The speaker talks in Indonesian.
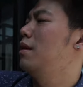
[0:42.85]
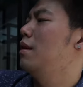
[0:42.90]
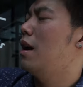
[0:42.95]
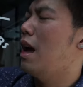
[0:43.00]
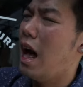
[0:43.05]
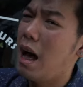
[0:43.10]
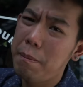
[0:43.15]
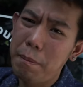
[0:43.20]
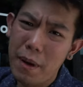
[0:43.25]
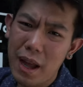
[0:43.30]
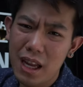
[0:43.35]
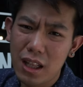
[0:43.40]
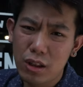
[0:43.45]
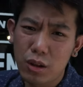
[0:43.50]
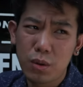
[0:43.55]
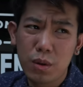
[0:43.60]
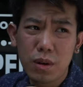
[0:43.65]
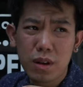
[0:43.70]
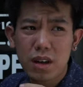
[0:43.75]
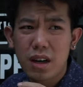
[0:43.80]
Apa
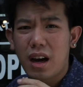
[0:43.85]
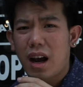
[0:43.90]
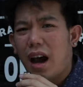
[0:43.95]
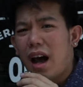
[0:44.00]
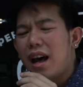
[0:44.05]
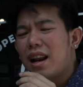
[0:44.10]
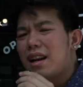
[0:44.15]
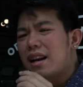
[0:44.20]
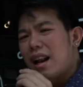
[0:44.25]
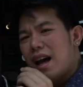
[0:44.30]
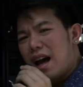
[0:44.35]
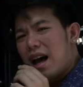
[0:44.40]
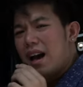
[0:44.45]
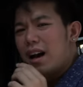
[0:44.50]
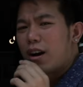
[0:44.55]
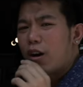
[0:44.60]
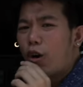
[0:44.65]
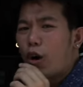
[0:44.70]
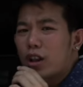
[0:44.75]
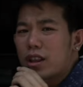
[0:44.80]
itu? Karena
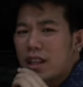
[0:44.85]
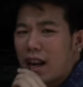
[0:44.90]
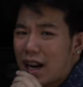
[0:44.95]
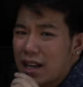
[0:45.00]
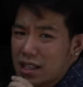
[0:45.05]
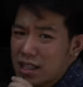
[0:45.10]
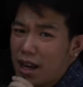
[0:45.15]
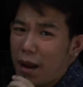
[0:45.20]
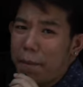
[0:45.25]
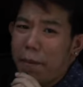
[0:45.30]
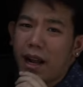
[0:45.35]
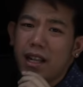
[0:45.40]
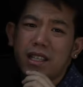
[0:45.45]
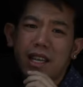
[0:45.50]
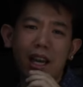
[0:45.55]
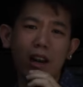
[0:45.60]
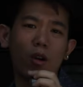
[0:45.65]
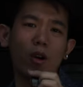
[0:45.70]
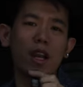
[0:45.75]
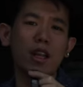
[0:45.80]
Gotransnya
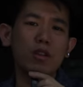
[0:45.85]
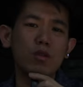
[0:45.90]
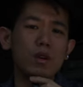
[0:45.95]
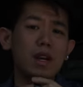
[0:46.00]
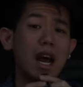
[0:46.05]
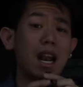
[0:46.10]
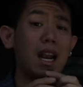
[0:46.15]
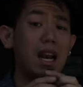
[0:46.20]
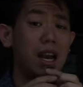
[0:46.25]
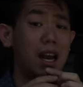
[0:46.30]
Pajero itu udah ada